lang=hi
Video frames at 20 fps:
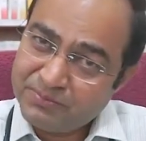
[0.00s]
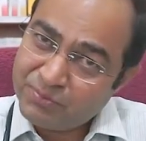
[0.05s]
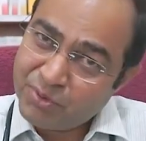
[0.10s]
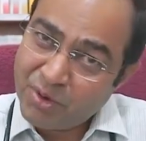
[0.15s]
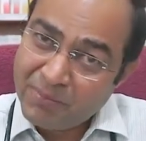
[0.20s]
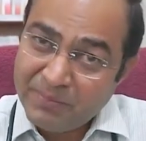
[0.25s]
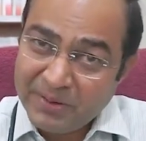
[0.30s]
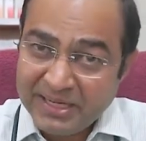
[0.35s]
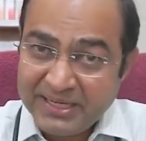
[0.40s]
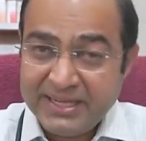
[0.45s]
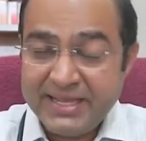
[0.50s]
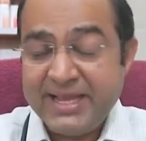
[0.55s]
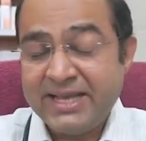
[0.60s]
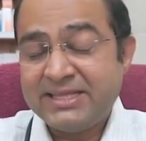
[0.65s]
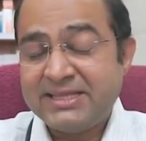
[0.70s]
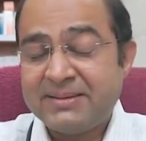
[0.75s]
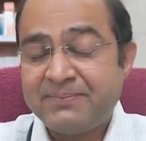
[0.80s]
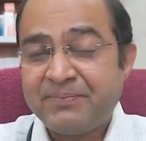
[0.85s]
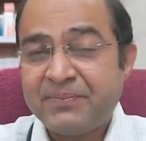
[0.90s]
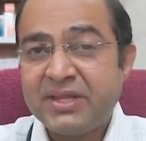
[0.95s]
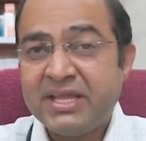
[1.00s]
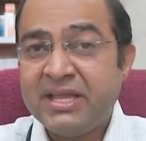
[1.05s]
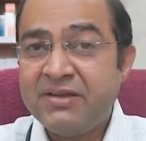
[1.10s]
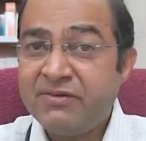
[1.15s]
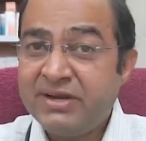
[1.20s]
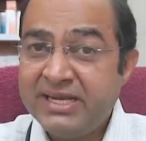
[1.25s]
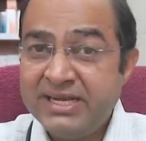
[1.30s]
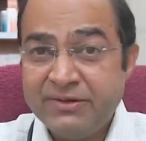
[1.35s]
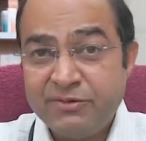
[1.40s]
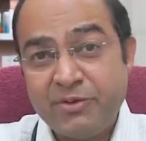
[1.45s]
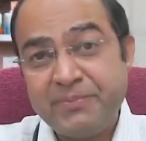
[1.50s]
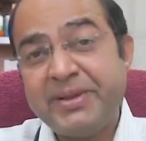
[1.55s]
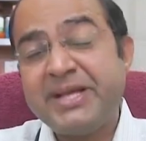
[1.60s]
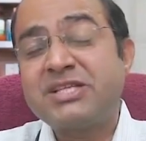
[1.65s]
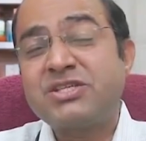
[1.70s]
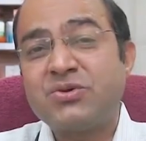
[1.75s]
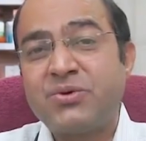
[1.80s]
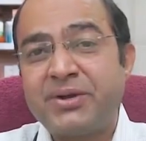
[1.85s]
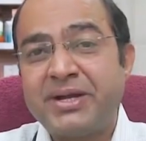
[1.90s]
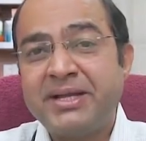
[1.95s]
प्रॉपरली एकदम इवनली वो
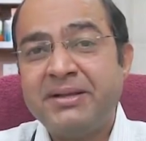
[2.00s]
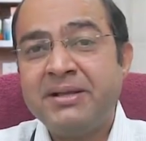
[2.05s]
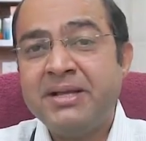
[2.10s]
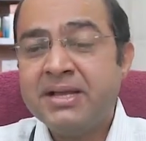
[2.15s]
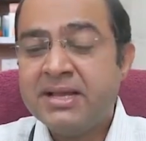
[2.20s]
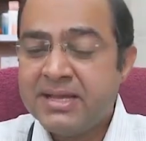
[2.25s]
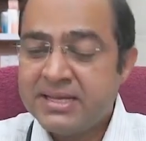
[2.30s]
मिक्स हो गई